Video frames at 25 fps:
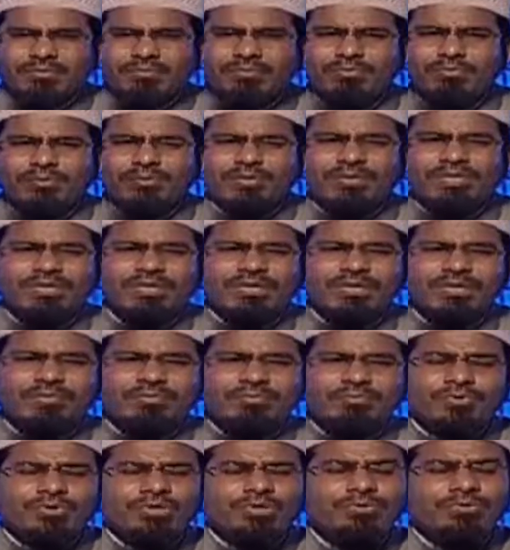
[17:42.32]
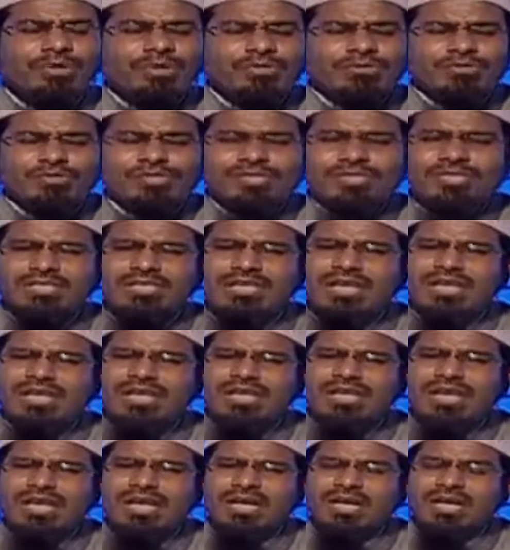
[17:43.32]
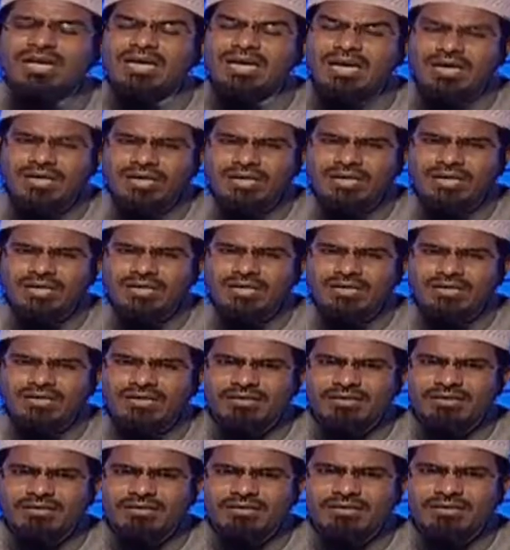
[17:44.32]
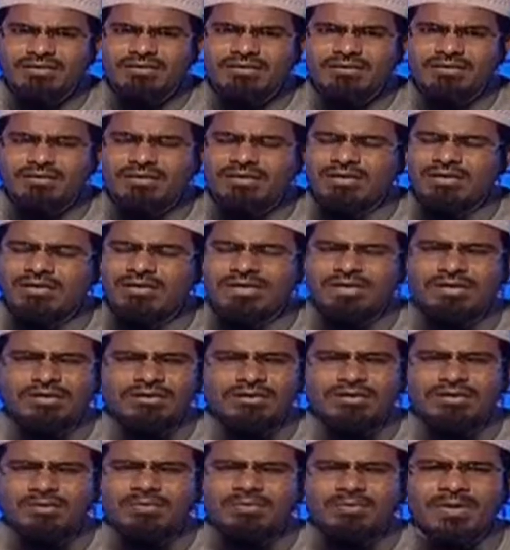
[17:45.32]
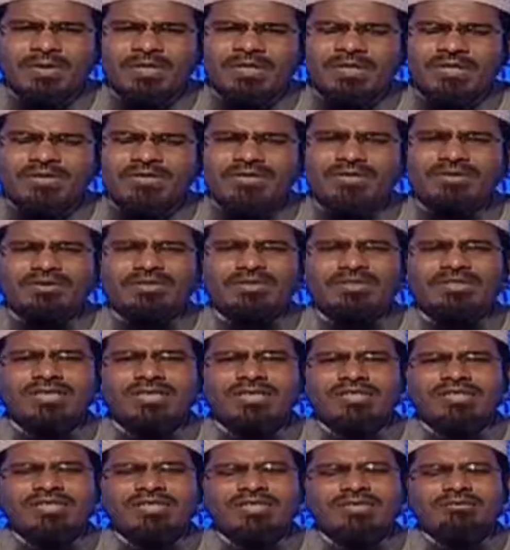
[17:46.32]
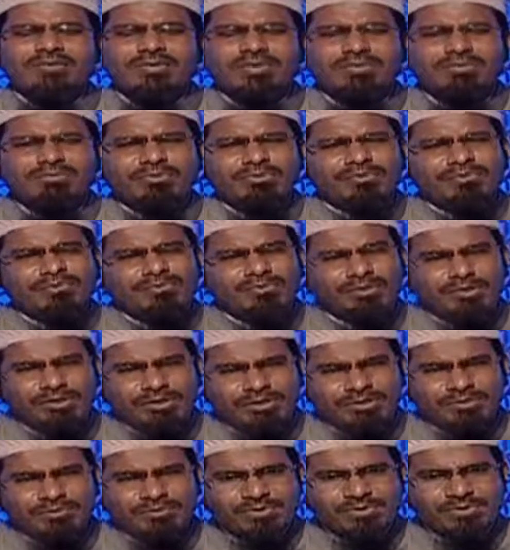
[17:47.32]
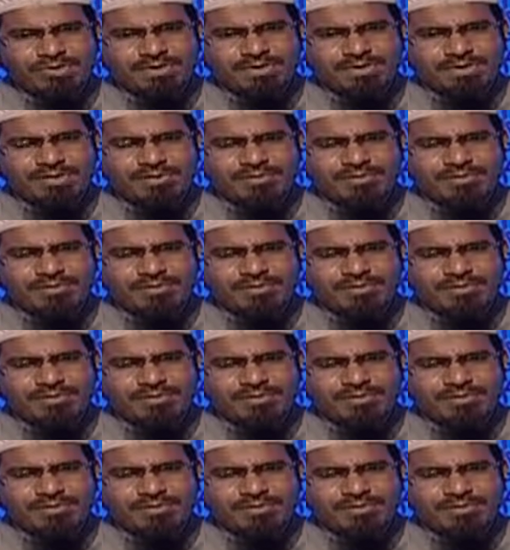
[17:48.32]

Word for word: মূর্তির প্রতিমা যদি সেখানে না রাখা হয় আল্লাহ আকবার এটা হচ্ছে আজকে আমাদের মুসলমানদের অবস্থা